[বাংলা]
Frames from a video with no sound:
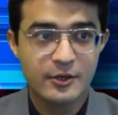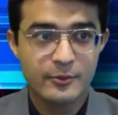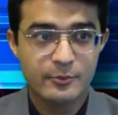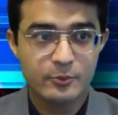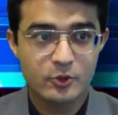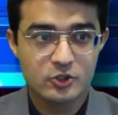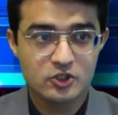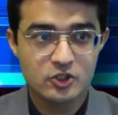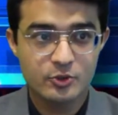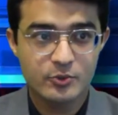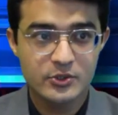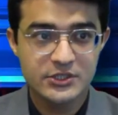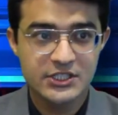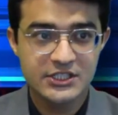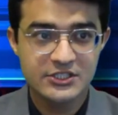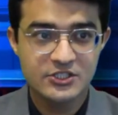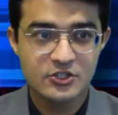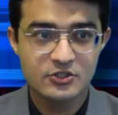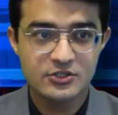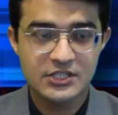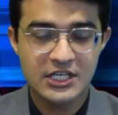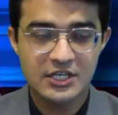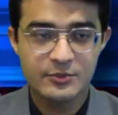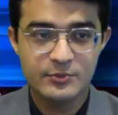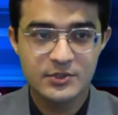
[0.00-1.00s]
প্রথম ও দ্বিতীয়
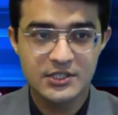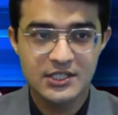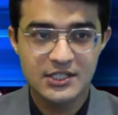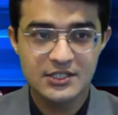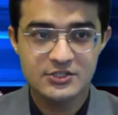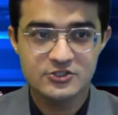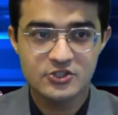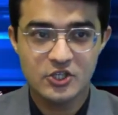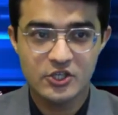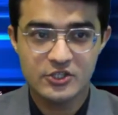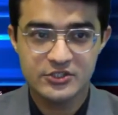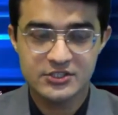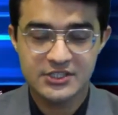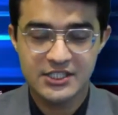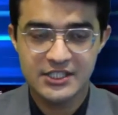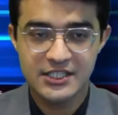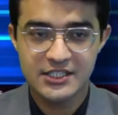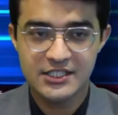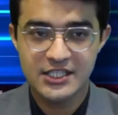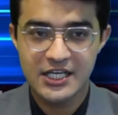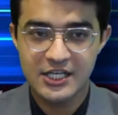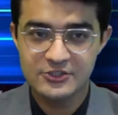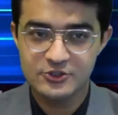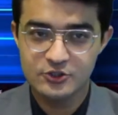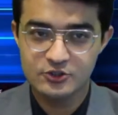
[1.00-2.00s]
টার্মিনাল সংস্কারের
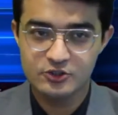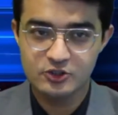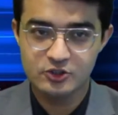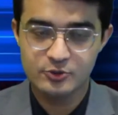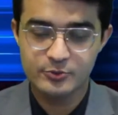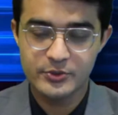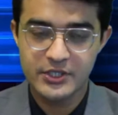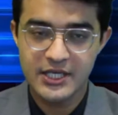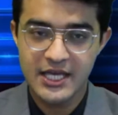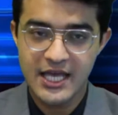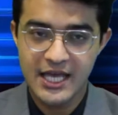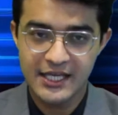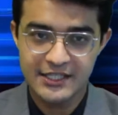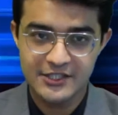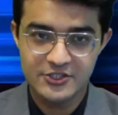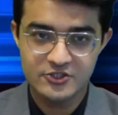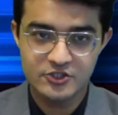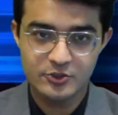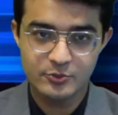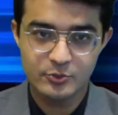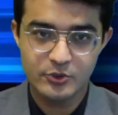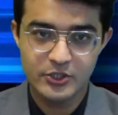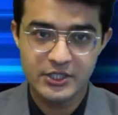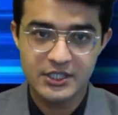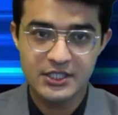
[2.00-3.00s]
কাজও চলবে একই
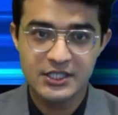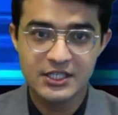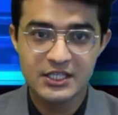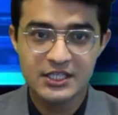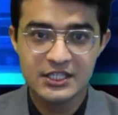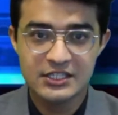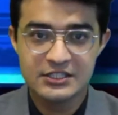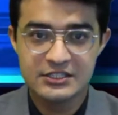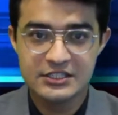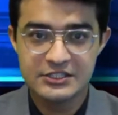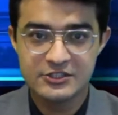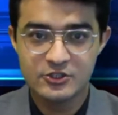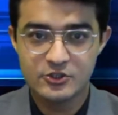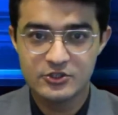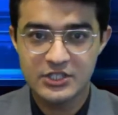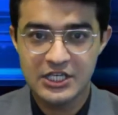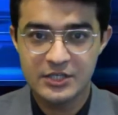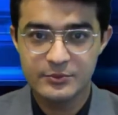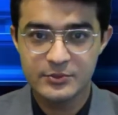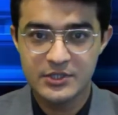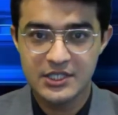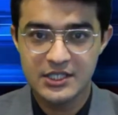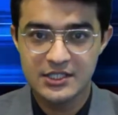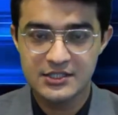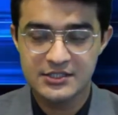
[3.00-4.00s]
সময়ে তৃতীয়
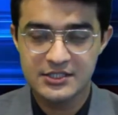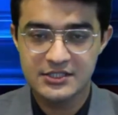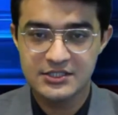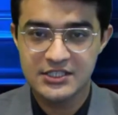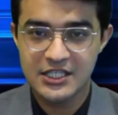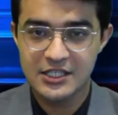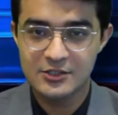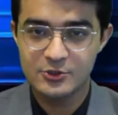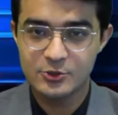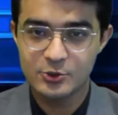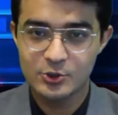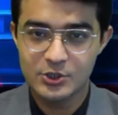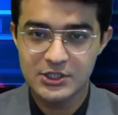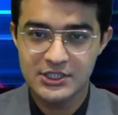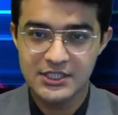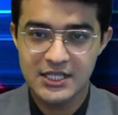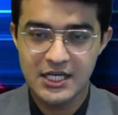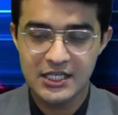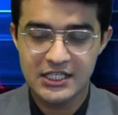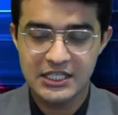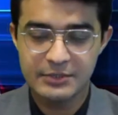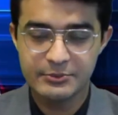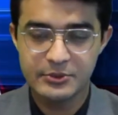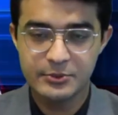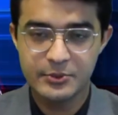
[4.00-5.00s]
টার্মিনালটি চালু হলে
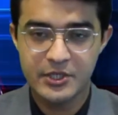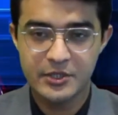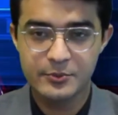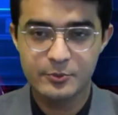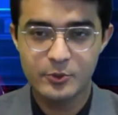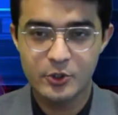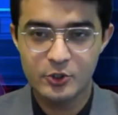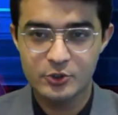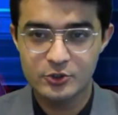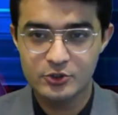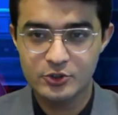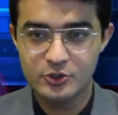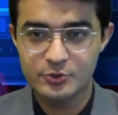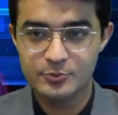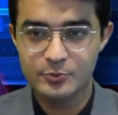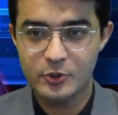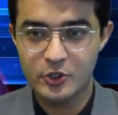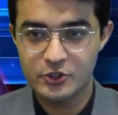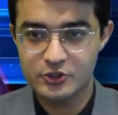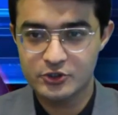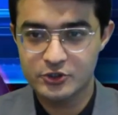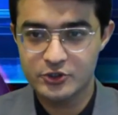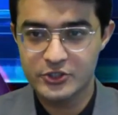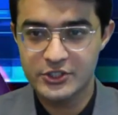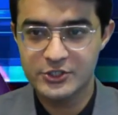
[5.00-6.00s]
ঢাকা বিমানবন্দর
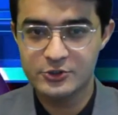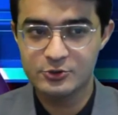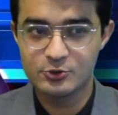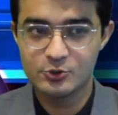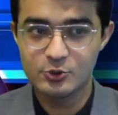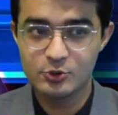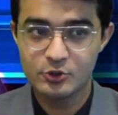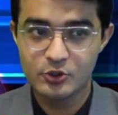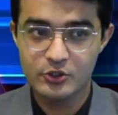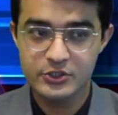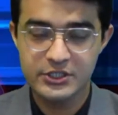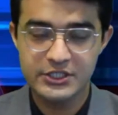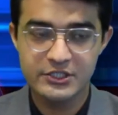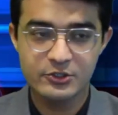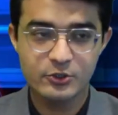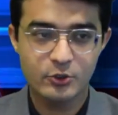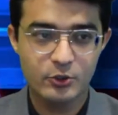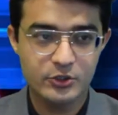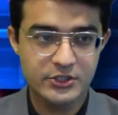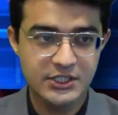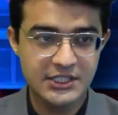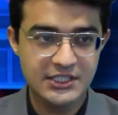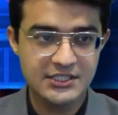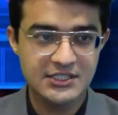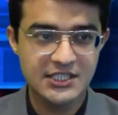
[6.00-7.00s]
বছরে দু কোটির
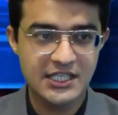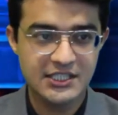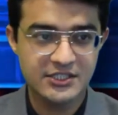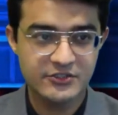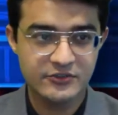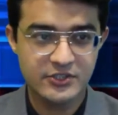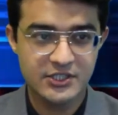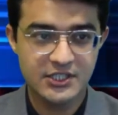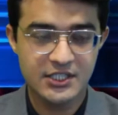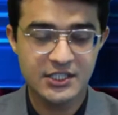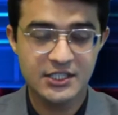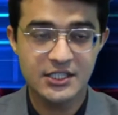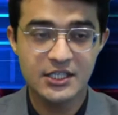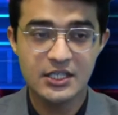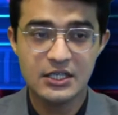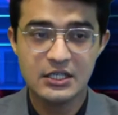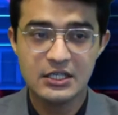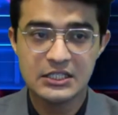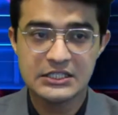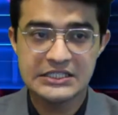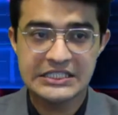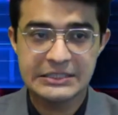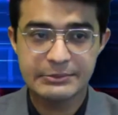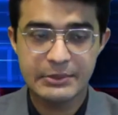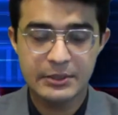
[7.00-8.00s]
অধিক যাত্রীকে
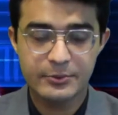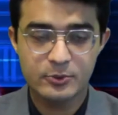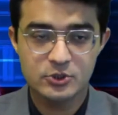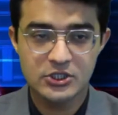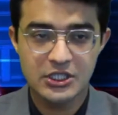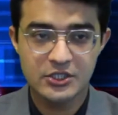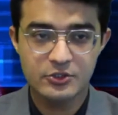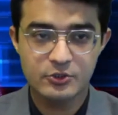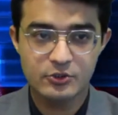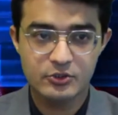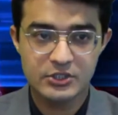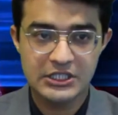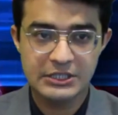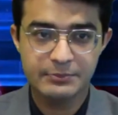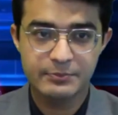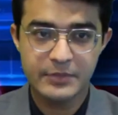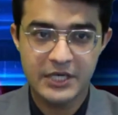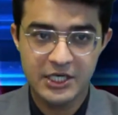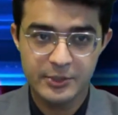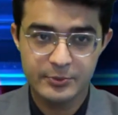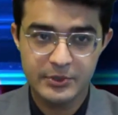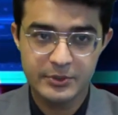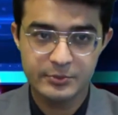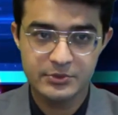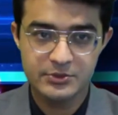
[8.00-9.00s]
সেবা প্রদান করতে
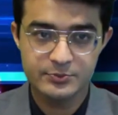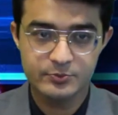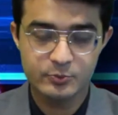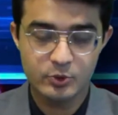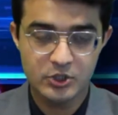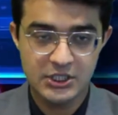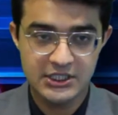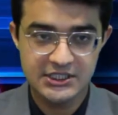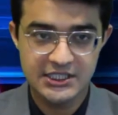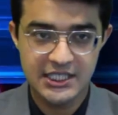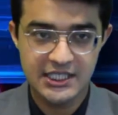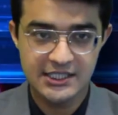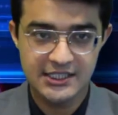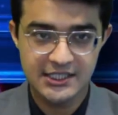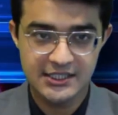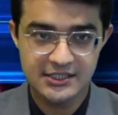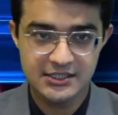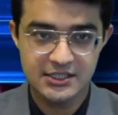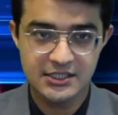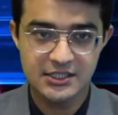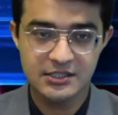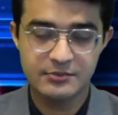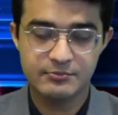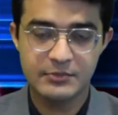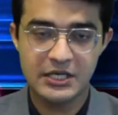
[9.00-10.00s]
পারবে বলে
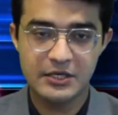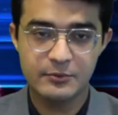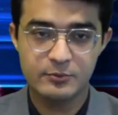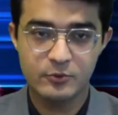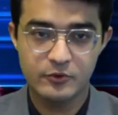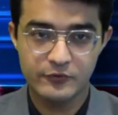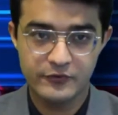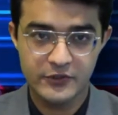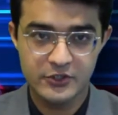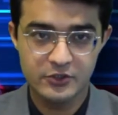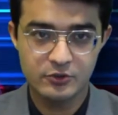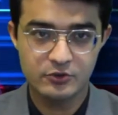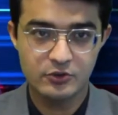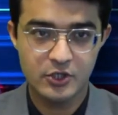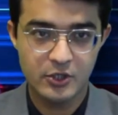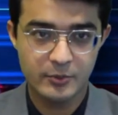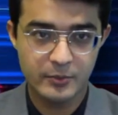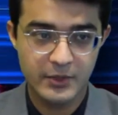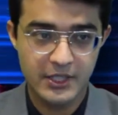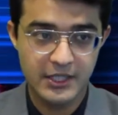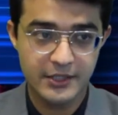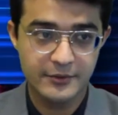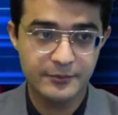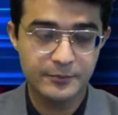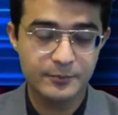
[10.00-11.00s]
জানিয়েছেন মুফিদুর
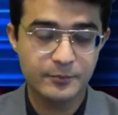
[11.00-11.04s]
রহমান